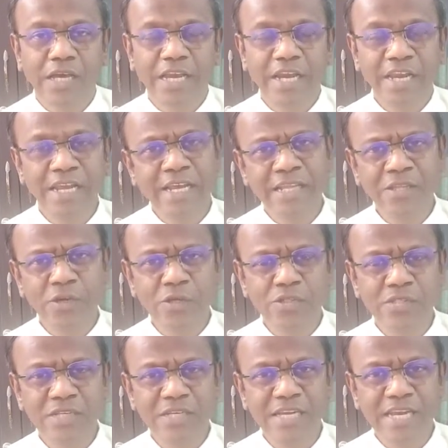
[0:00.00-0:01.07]
என்றைக்காவது
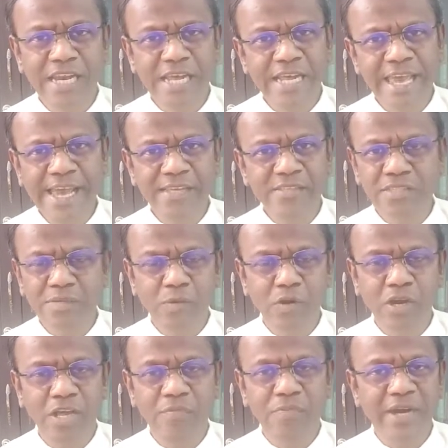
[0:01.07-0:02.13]
யோசித்திருக்கிறீங்களா ஏன்
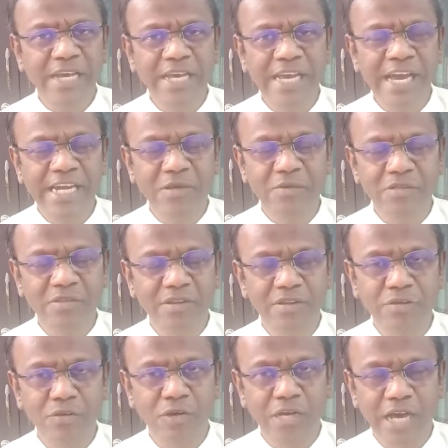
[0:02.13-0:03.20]
சீமோனுடைய படகை ஆண்டவர்
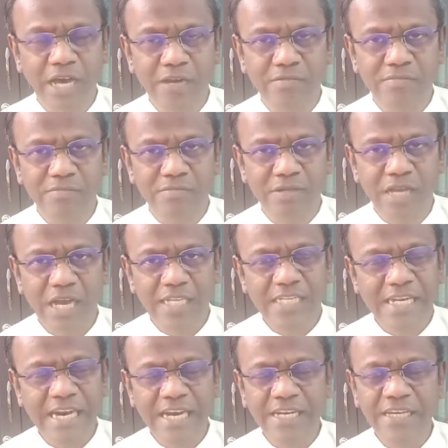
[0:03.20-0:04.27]
தெரிந்து கொண்டார் அந்த
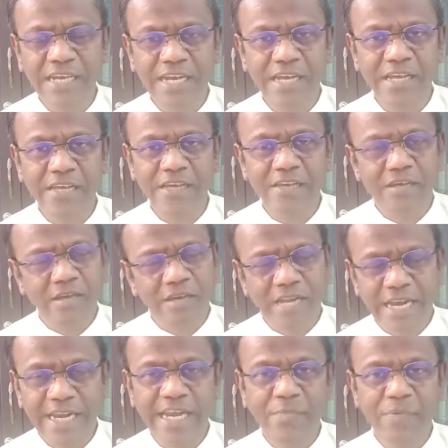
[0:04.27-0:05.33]
கடற்கரை
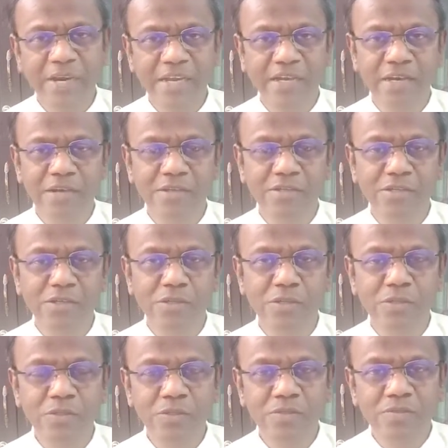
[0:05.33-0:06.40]
நிறைய படகுகள்
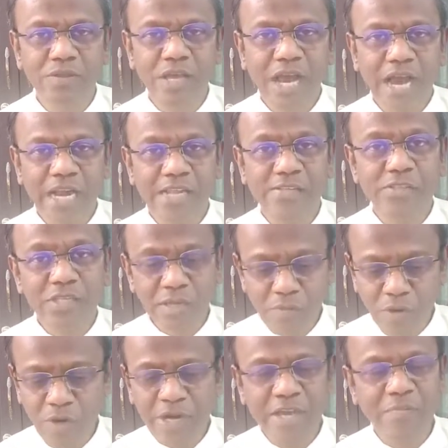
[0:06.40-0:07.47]
இருந்திருக்கும் ஆனால்
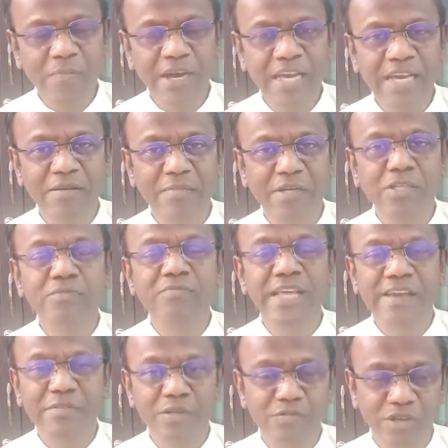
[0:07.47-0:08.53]
சீமோனுடைய படகை மட்டும்
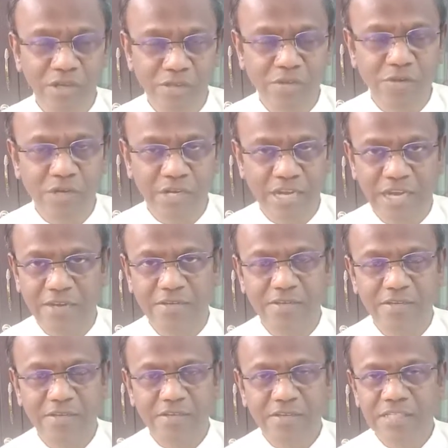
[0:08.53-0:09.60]
தேவன் தெரிந்து கொண்டார்
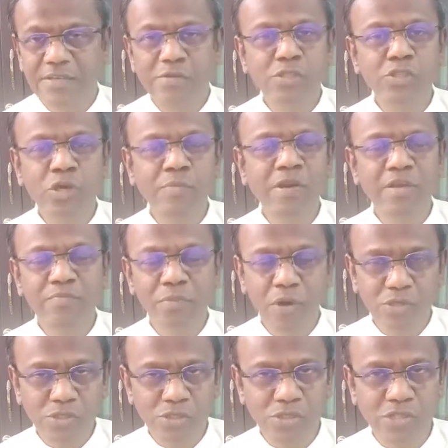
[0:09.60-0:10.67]
There were so many
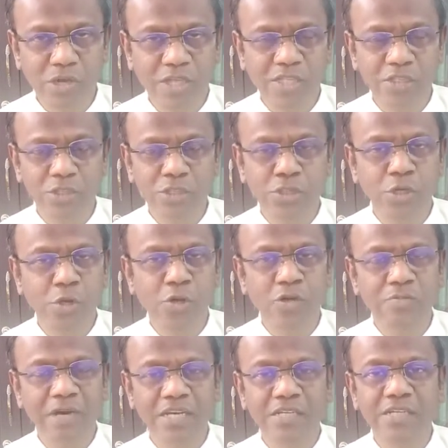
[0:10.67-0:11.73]
boats on the shore,
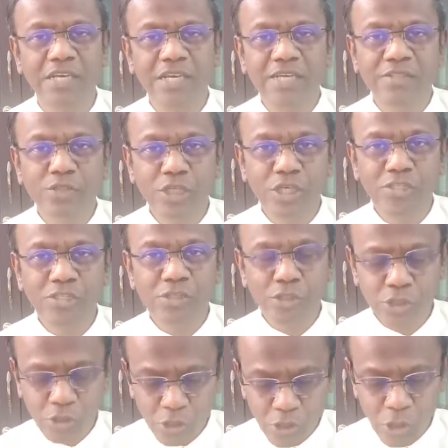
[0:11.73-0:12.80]
but Jesus
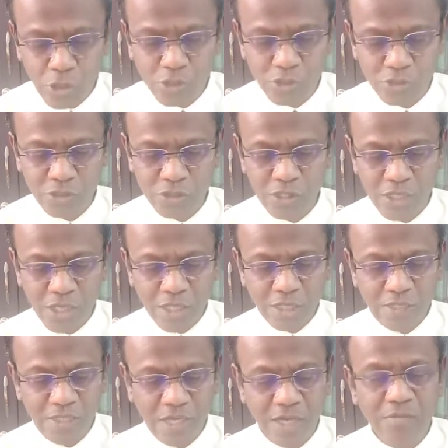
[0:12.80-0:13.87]
chose
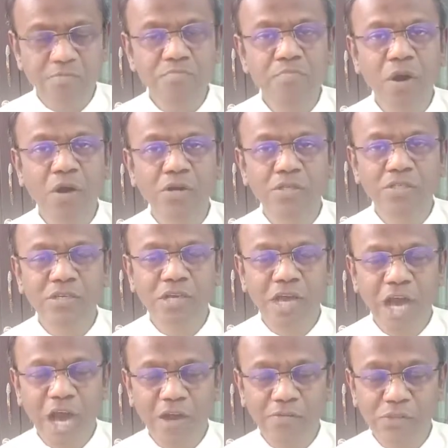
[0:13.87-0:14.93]
the boat
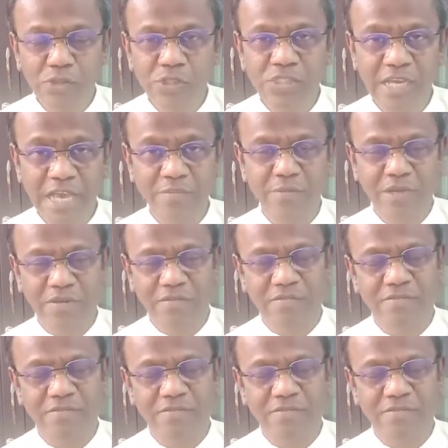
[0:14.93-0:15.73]
of Simon.